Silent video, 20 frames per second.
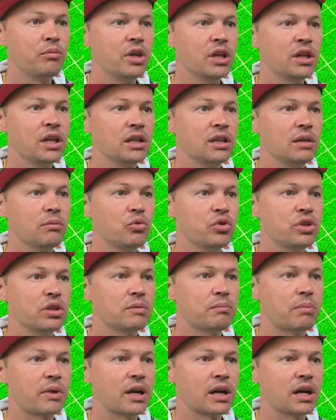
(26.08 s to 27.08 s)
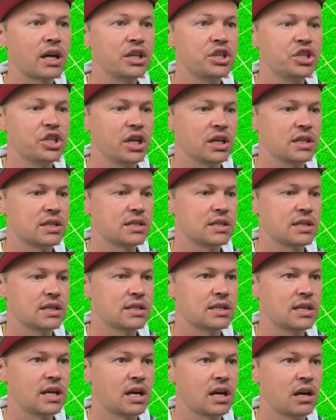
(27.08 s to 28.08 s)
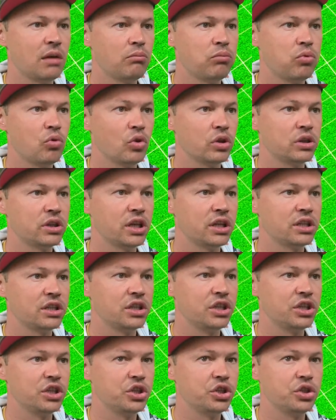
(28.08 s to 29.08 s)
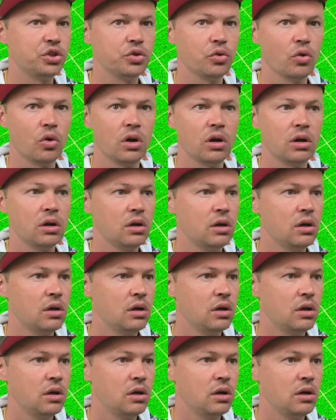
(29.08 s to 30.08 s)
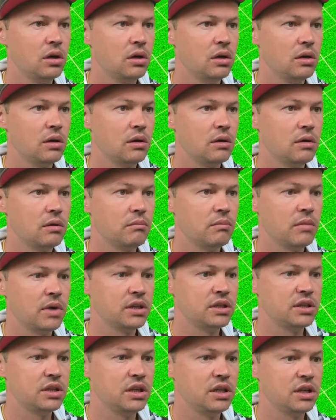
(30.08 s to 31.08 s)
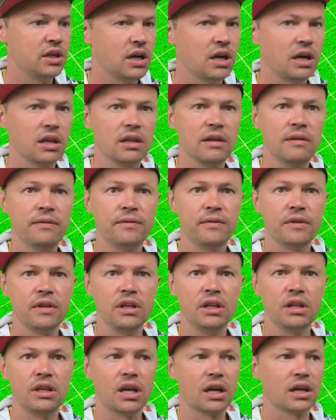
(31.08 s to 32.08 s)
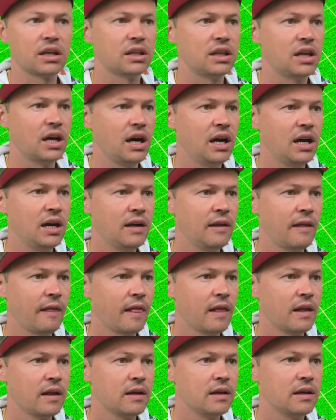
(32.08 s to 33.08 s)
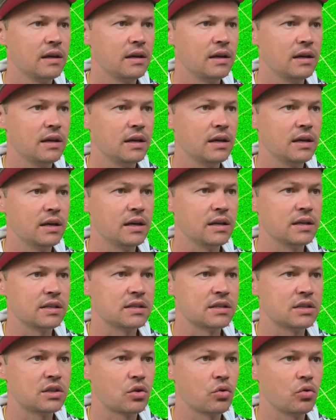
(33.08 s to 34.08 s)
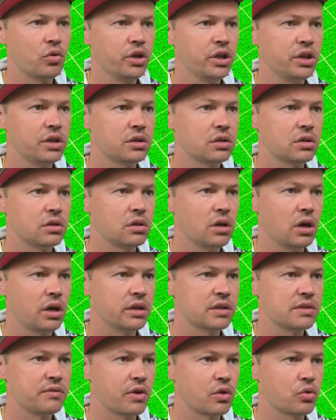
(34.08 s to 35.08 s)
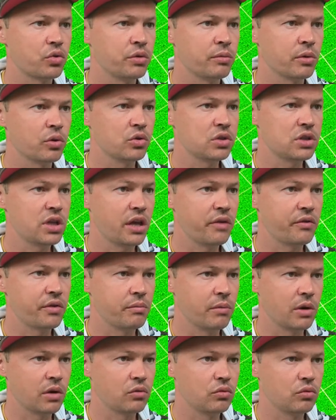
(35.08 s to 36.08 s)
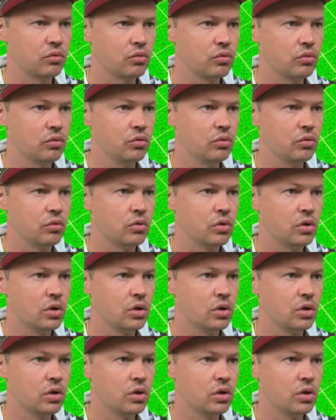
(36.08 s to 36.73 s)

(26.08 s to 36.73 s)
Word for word: мне надо будет прокачаться, заработать еще материалов, и тогда э, строить... А я сверху не могу ставить? Могу.